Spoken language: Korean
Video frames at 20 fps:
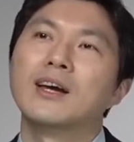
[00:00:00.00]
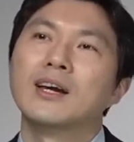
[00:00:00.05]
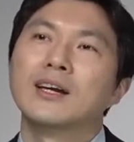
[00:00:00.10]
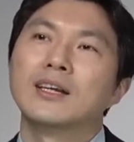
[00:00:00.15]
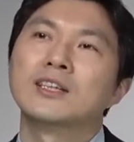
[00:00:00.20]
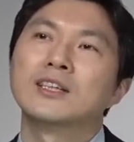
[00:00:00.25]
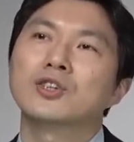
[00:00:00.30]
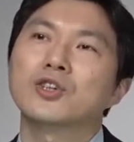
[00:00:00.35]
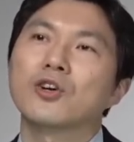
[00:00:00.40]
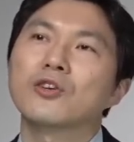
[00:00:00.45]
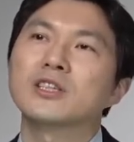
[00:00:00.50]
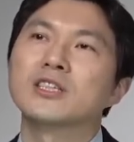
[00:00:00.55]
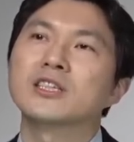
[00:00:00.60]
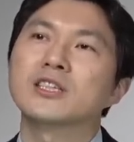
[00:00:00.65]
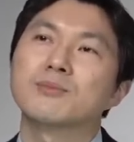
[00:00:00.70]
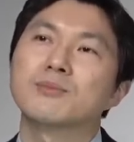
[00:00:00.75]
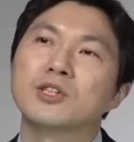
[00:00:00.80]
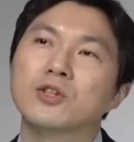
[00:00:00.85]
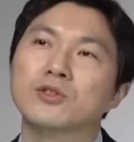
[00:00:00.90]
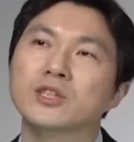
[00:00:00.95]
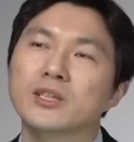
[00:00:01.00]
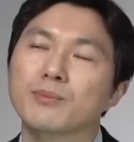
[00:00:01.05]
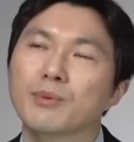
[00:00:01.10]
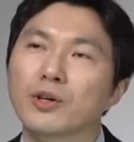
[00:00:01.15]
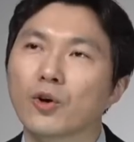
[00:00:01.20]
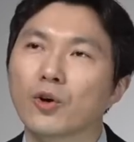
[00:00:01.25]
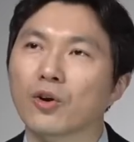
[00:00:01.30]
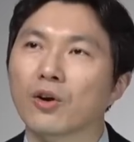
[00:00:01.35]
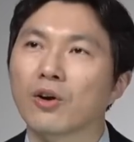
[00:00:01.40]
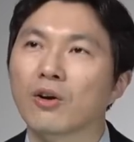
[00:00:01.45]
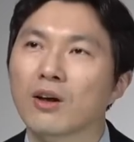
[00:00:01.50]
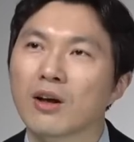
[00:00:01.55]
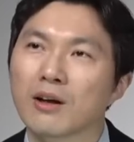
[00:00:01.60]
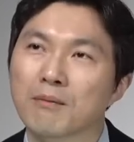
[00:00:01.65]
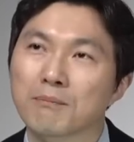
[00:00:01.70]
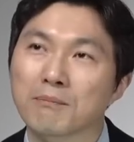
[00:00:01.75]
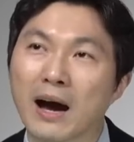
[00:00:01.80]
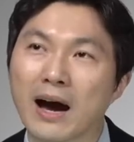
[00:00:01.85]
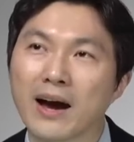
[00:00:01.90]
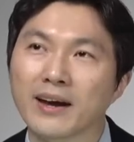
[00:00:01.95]
2022년 11월
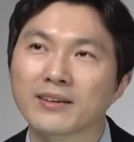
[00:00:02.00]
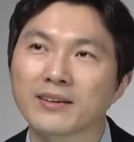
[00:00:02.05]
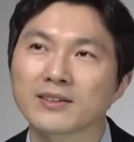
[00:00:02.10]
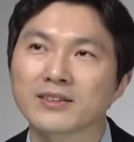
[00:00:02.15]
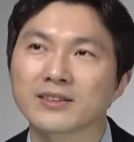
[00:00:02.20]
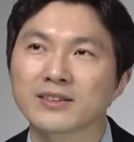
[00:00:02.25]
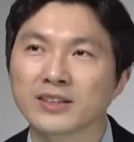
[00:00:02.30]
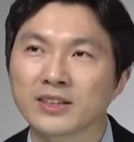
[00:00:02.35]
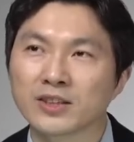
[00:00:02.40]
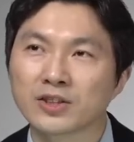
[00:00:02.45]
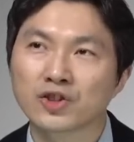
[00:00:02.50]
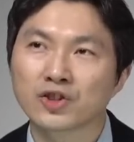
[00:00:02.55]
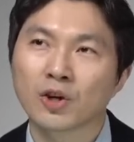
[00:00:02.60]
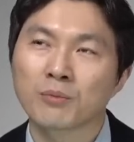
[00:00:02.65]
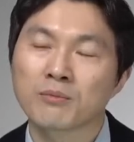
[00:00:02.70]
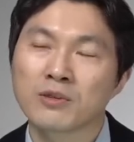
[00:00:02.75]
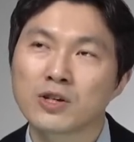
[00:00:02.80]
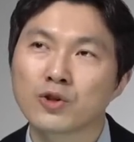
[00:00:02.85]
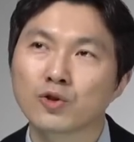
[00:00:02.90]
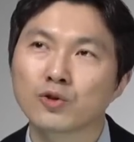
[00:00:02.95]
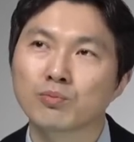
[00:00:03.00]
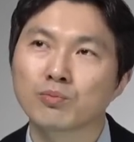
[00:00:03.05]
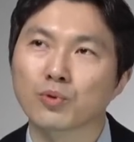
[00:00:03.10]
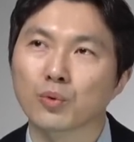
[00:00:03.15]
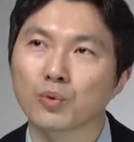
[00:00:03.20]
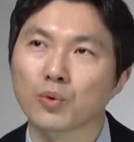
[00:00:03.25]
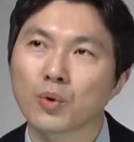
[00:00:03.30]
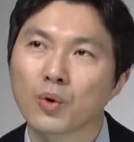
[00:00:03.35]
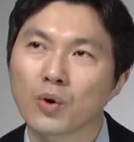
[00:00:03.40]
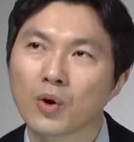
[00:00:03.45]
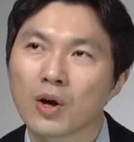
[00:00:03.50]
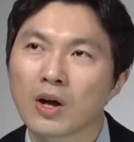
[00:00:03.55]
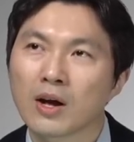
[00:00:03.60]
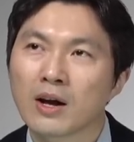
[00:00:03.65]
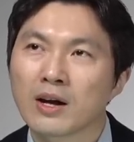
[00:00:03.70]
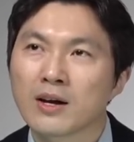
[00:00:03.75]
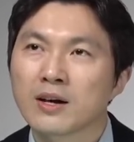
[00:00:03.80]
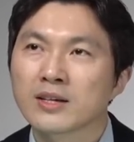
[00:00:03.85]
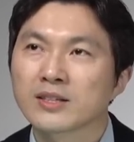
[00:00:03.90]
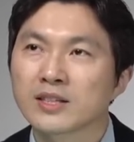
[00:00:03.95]
마이너스 2.19%,
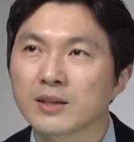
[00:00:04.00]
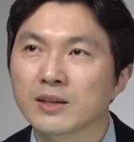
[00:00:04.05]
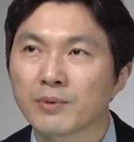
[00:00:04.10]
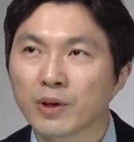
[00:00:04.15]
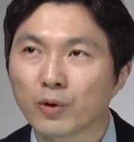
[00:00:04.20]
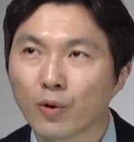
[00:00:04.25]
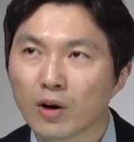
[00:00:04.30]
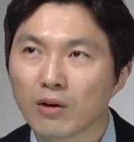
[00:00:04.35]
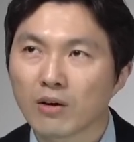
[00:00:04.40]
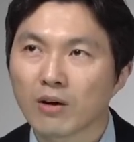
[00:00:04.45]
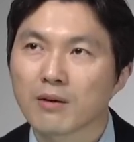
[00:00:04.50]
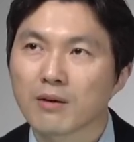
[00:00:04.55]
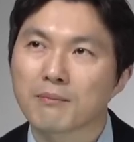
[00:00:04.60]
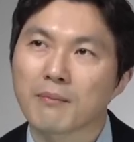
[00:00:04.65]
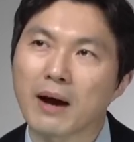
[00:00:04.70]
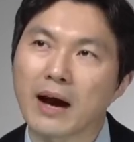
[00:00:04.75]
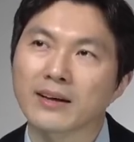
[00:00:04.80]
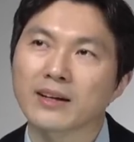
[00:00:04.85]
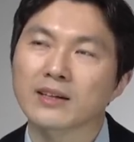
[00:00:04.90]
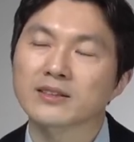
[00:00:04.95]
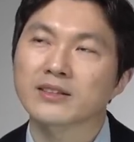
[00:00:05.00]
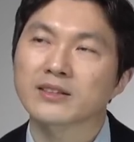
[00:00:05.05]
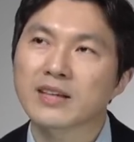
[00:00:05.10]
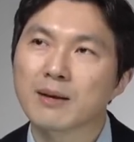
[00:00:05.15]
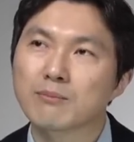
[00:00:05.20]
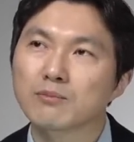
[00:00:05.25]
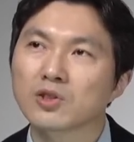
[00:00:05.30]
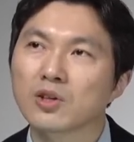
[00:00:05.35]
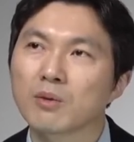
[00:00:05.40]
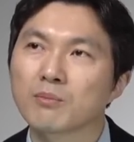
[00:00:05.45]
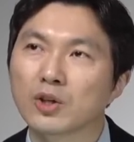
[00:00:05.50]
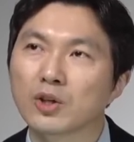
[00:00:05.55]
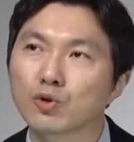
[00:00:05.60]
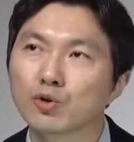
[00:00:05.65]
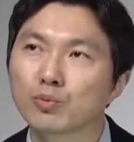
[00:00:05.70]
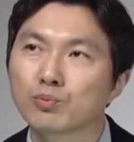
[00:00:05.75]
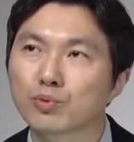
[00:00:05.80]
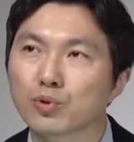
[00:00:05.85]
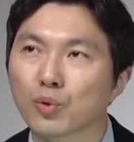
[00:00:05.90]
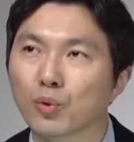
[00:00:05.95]
12월 마이너스
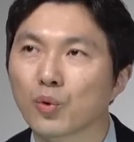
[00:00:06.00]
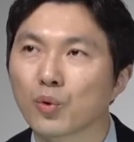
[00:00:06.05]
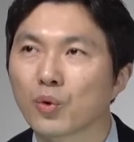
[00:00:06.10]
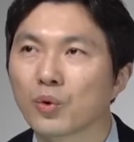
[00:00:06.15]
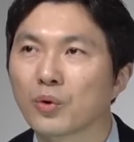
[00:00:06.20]
3.29%,